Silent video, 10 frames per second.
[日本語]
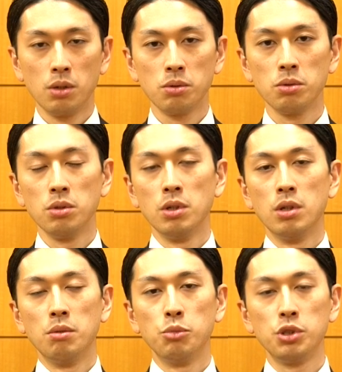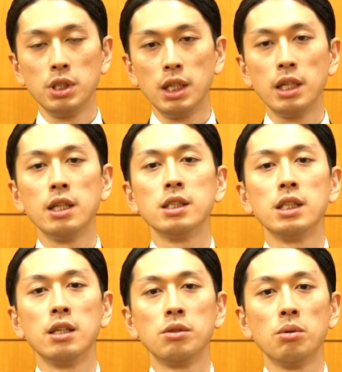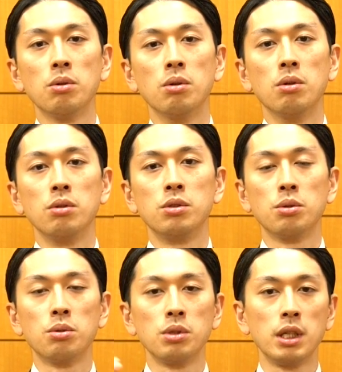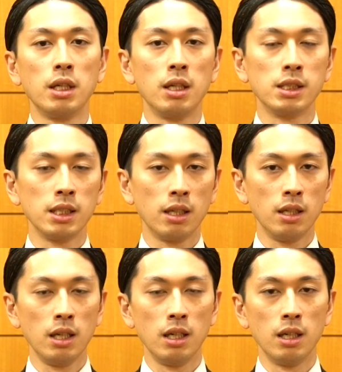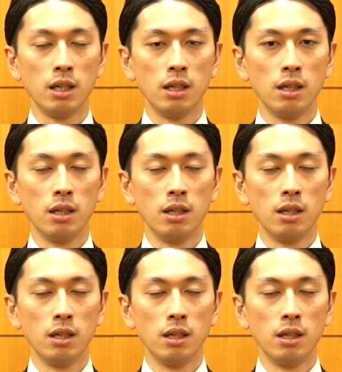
この物理的な次元と情報的な次元に